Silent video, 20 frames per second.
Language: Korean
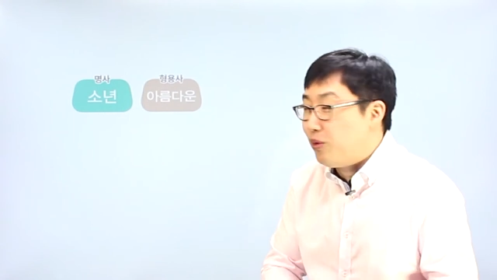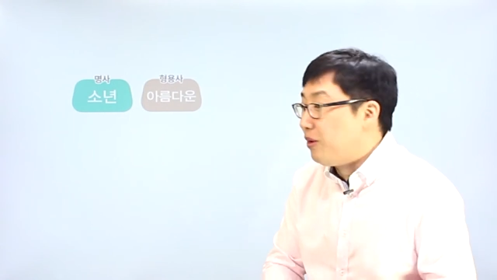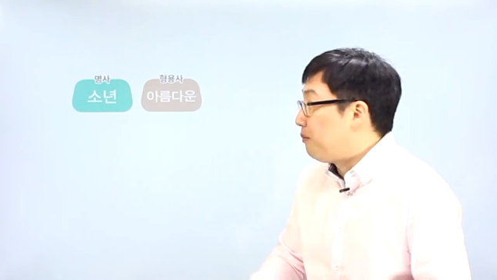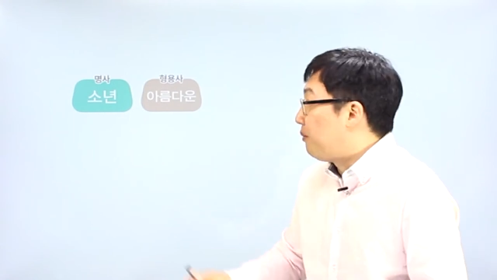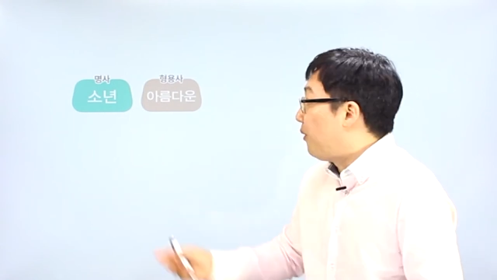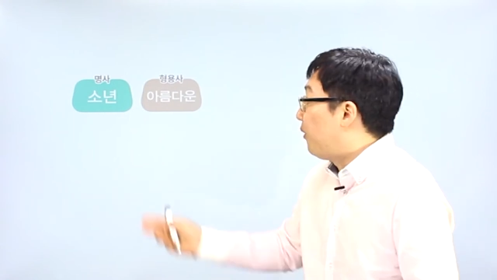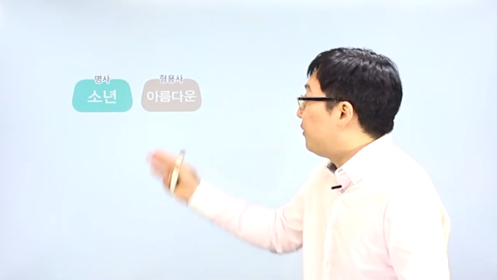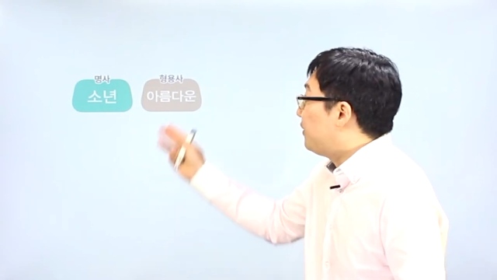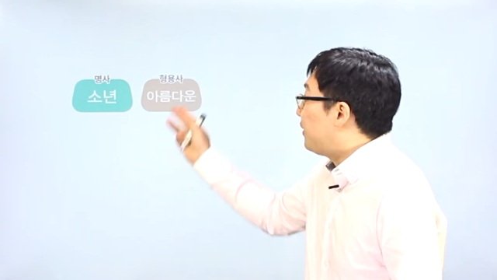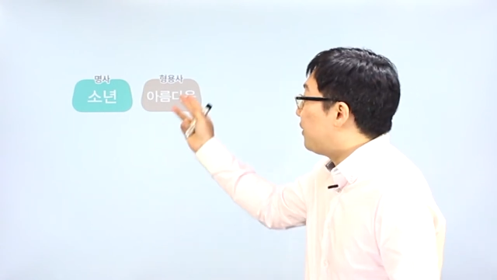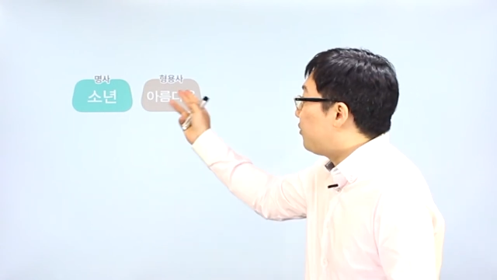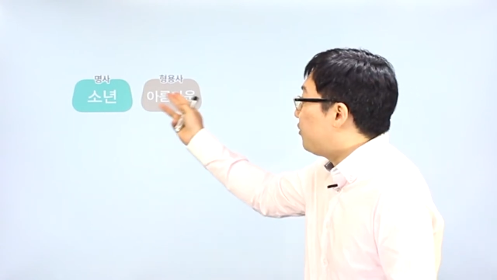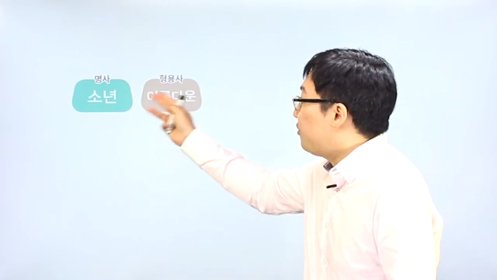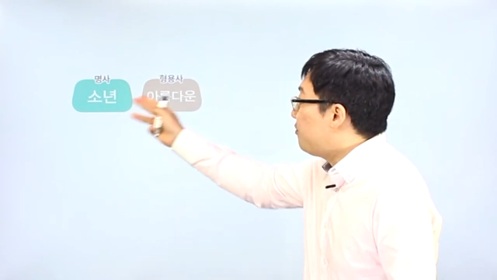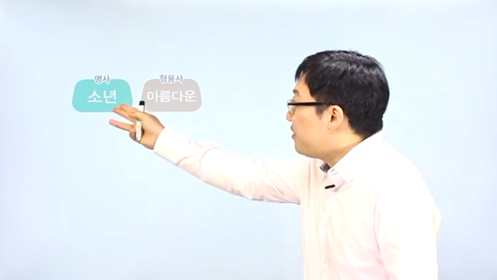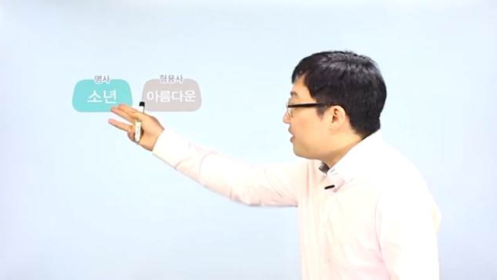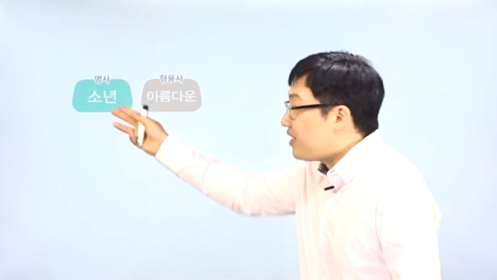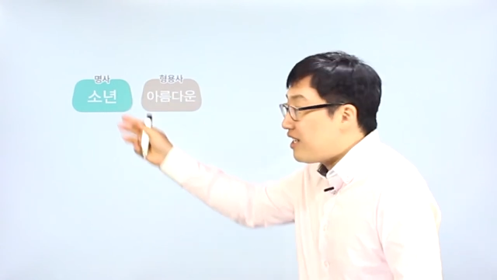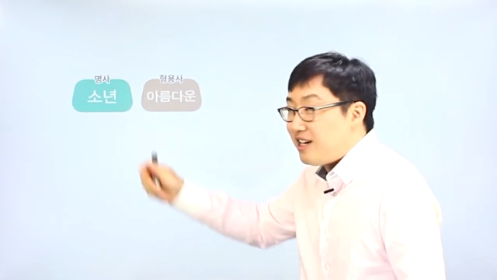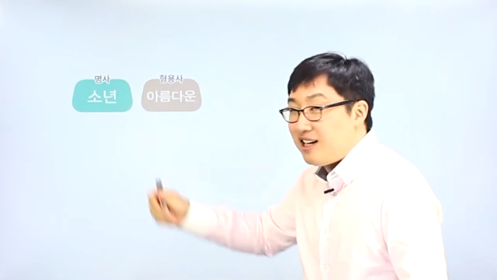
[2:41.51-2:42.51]
왜 명사
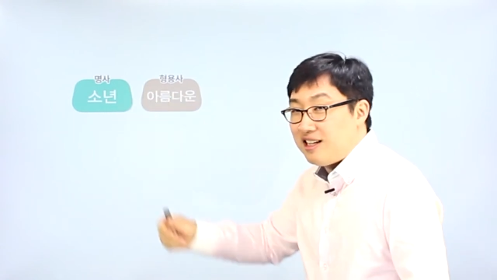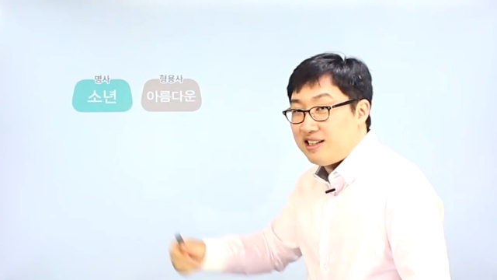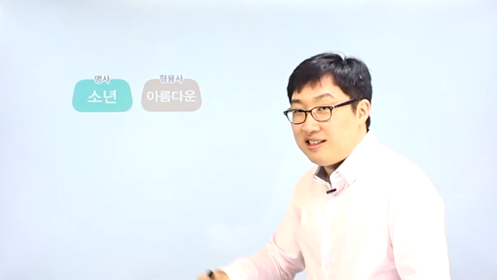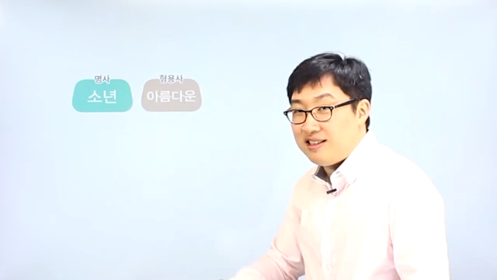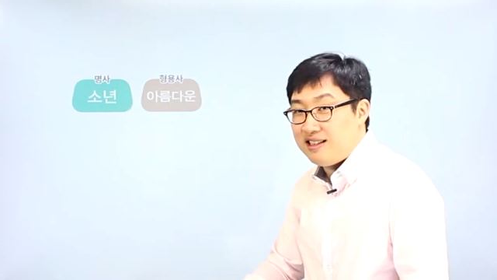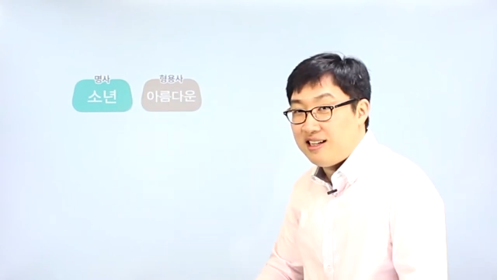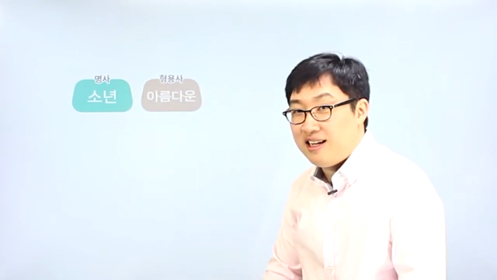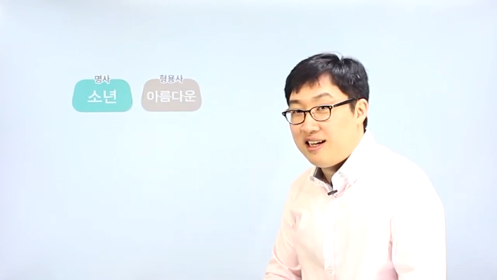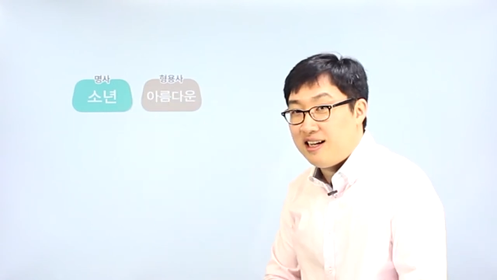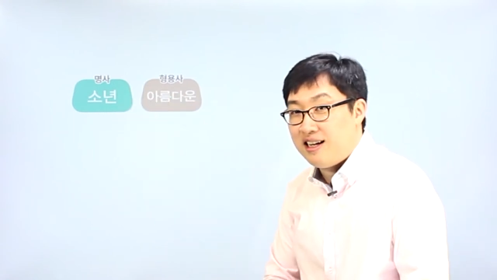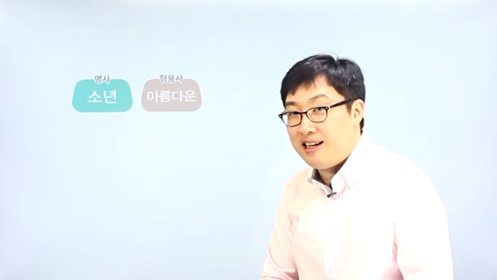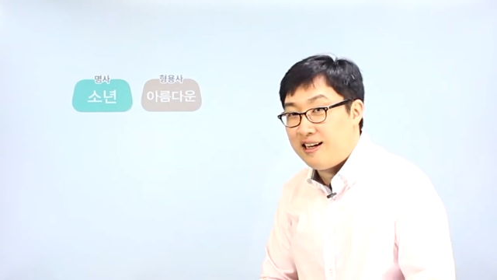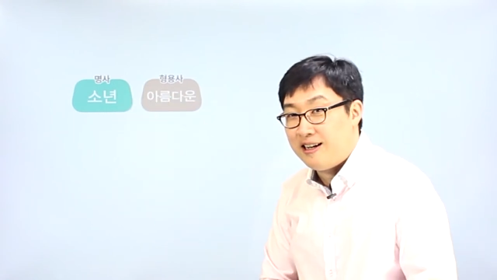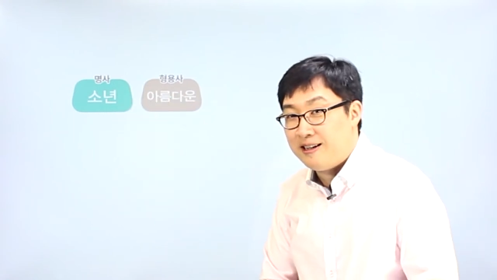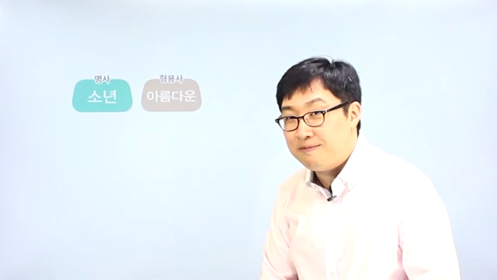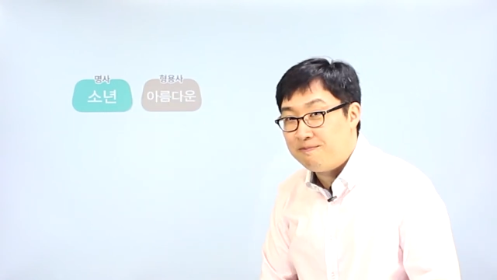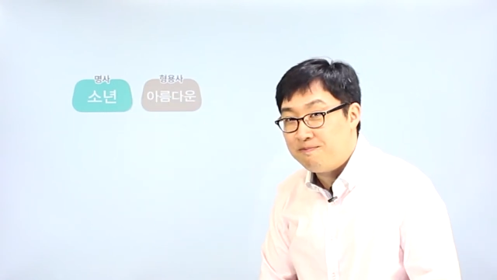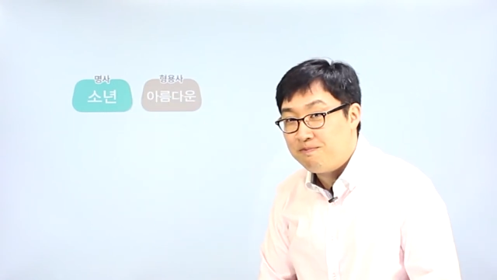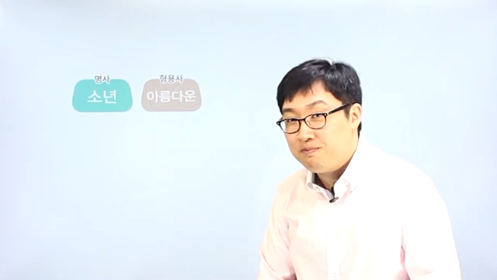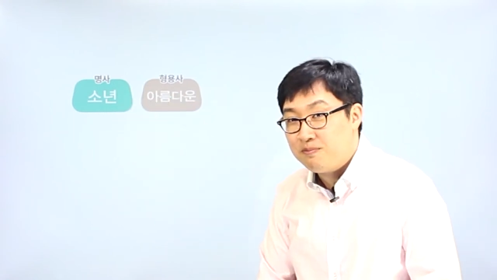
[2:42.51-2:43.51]
꾸미개라는데
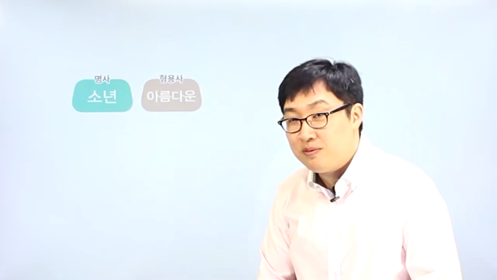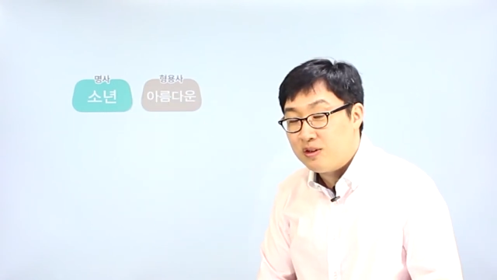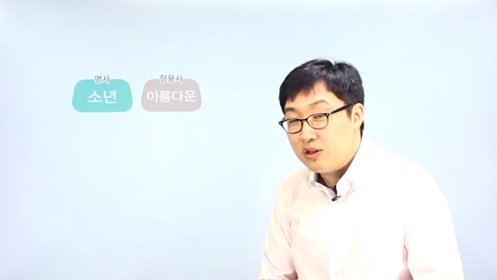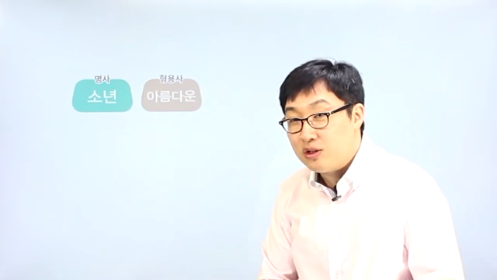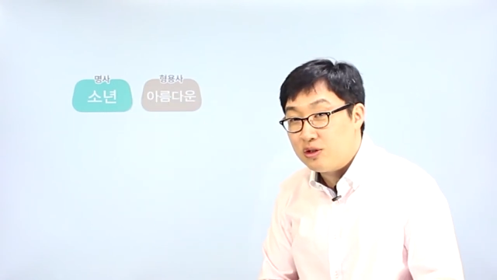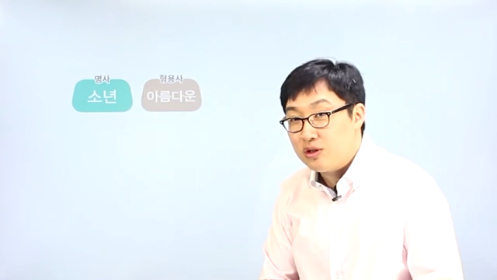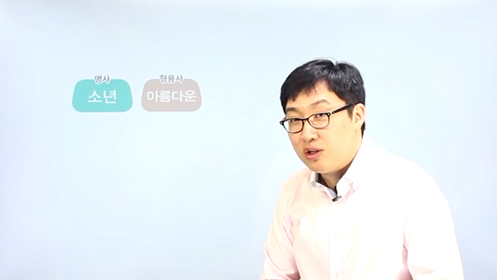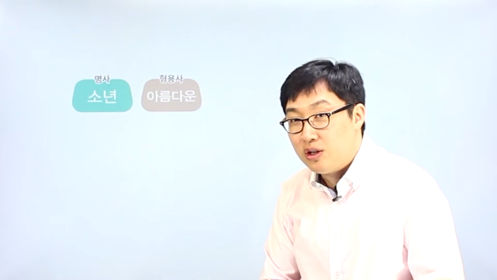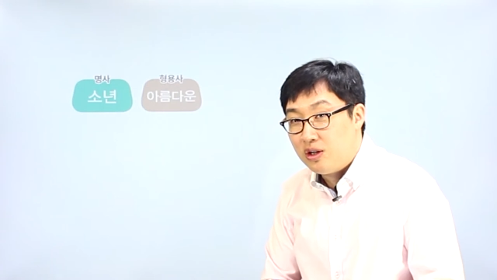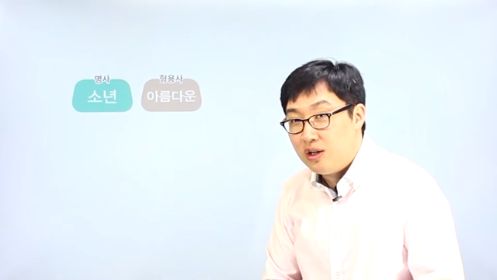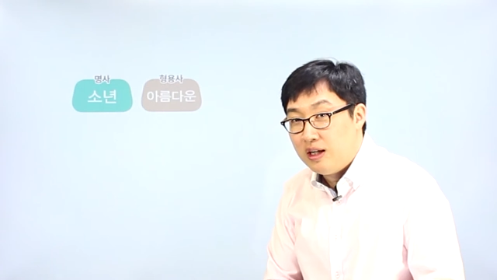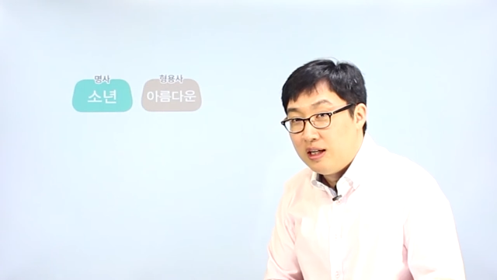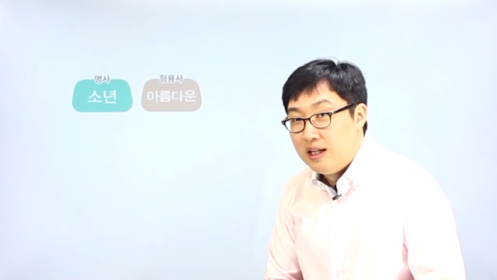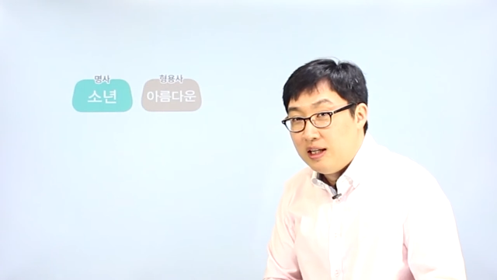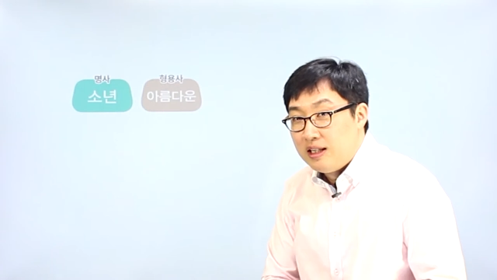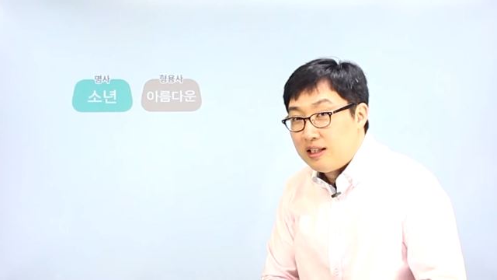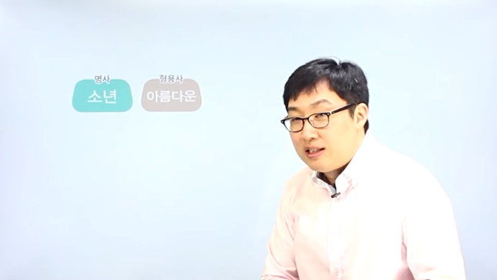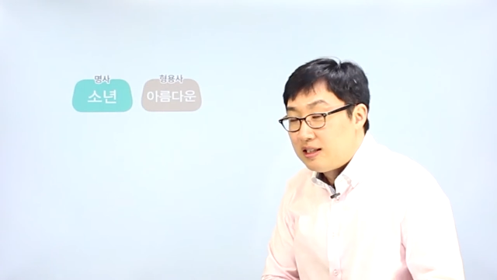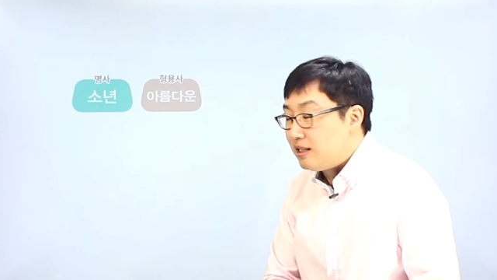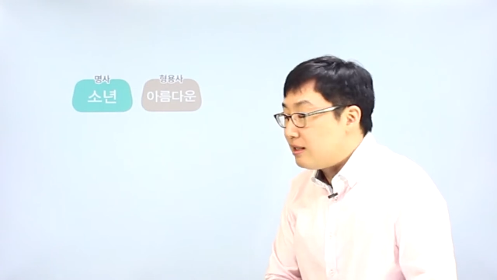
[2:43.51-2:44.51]
그렇죠?
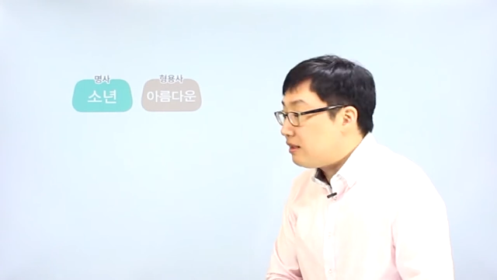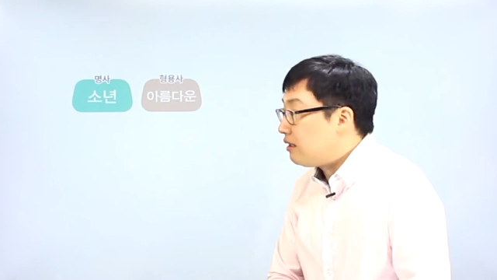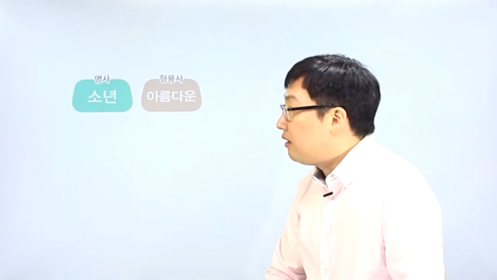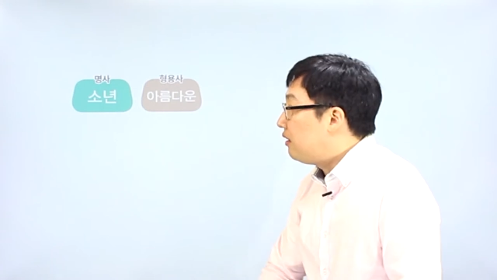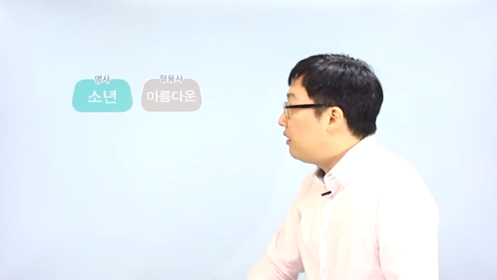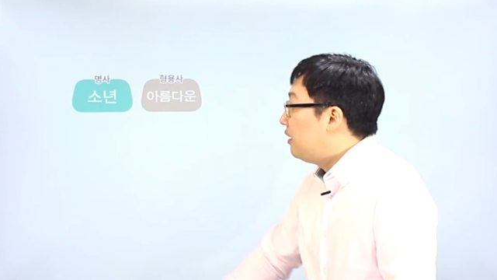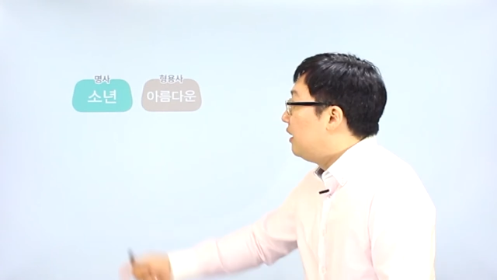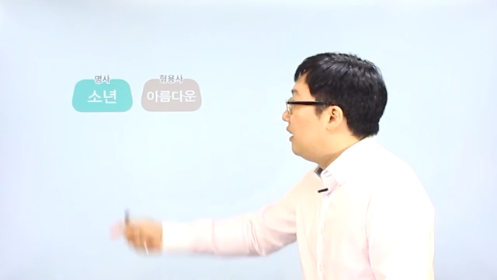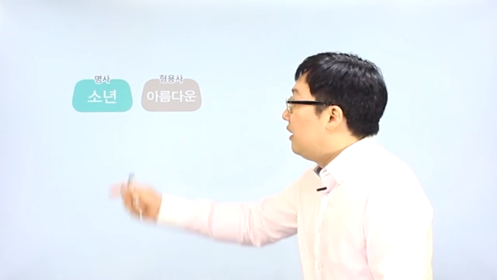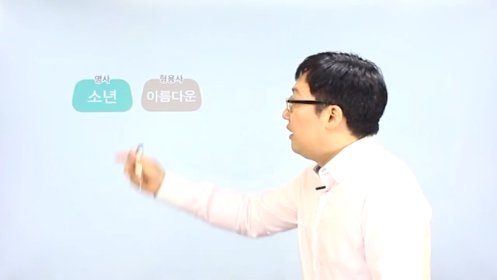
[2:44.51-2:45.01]
그래서